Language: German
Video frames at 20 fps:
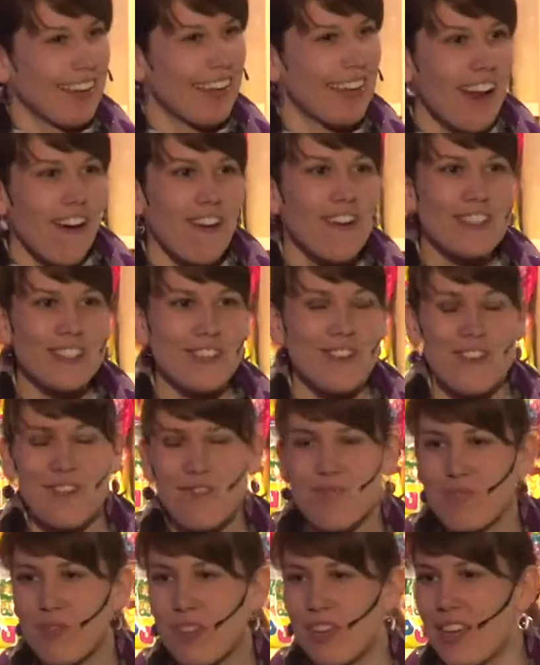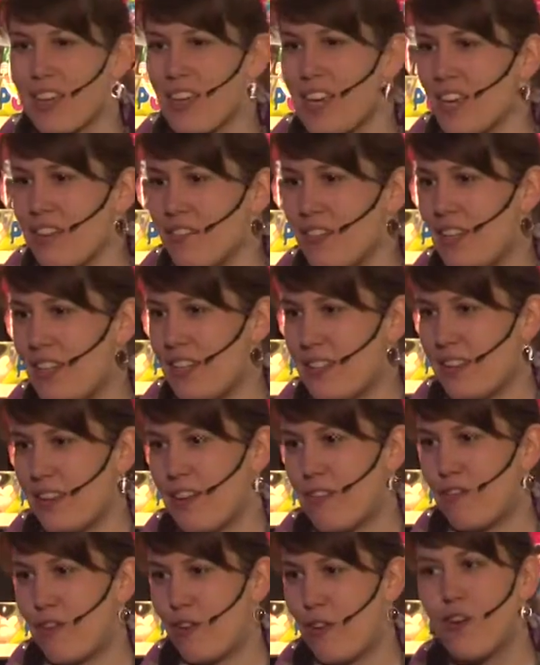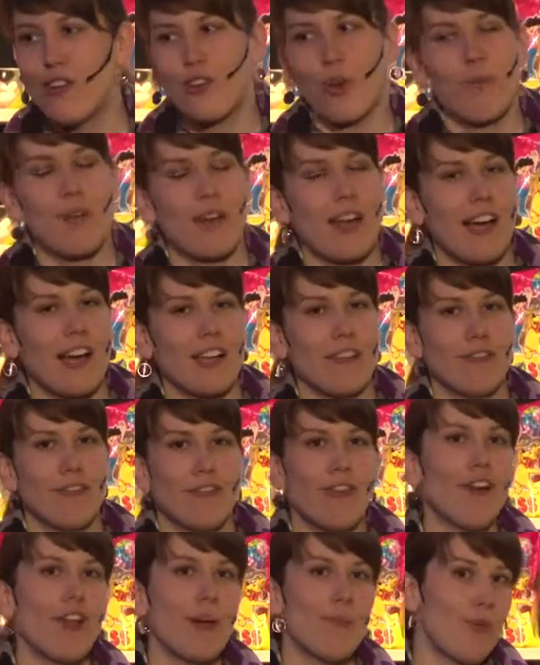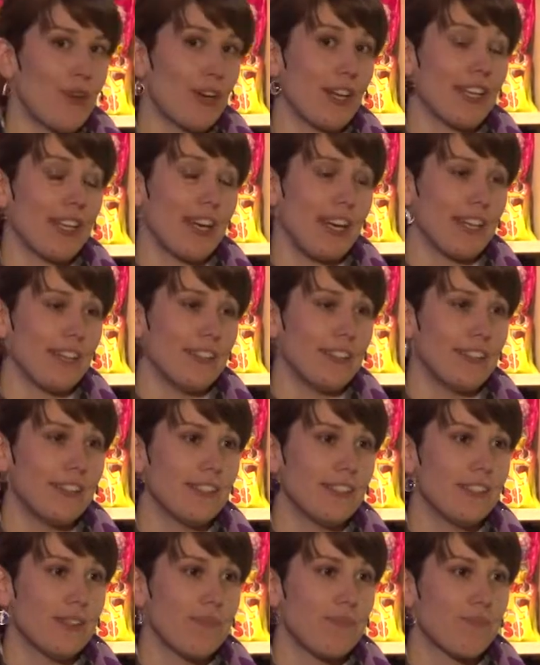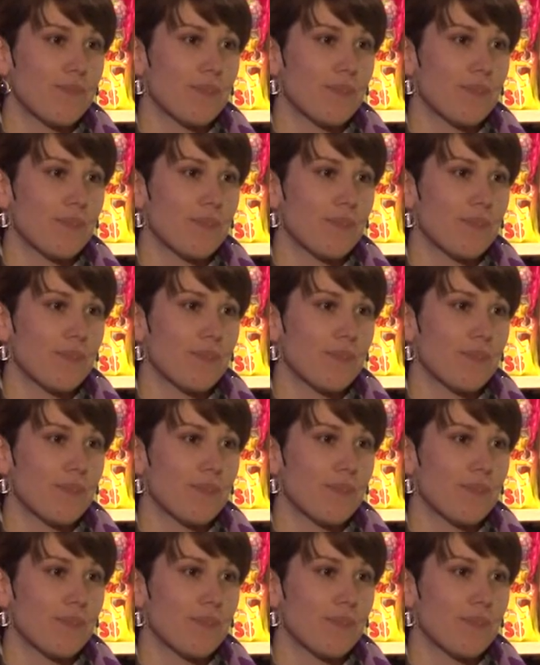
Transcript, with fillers: Genauso wie dieser Fruchtgummiladen voller Möglichkeiten ist,